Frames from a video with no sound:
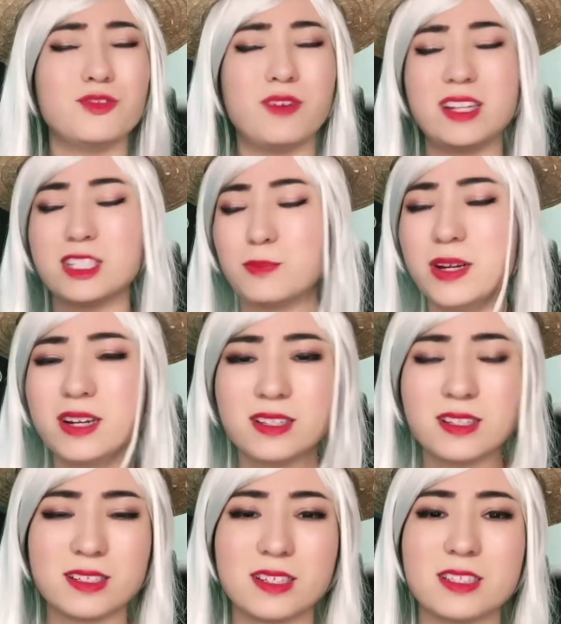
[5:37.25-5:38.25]
Tinham várias
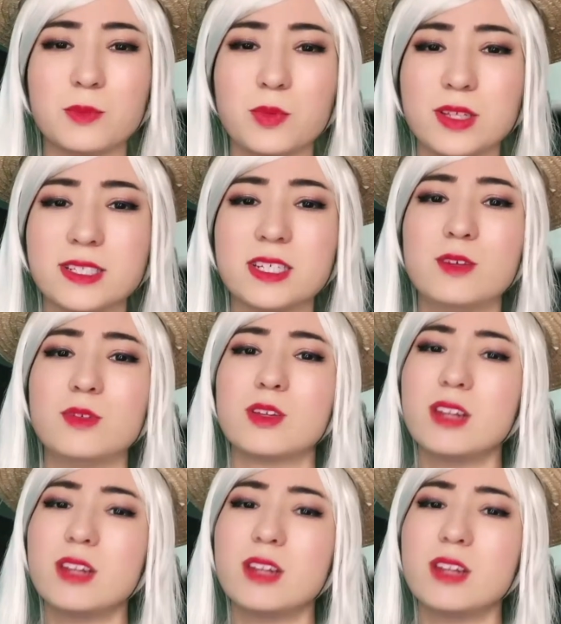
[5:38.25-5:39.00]
perdas na tripulação,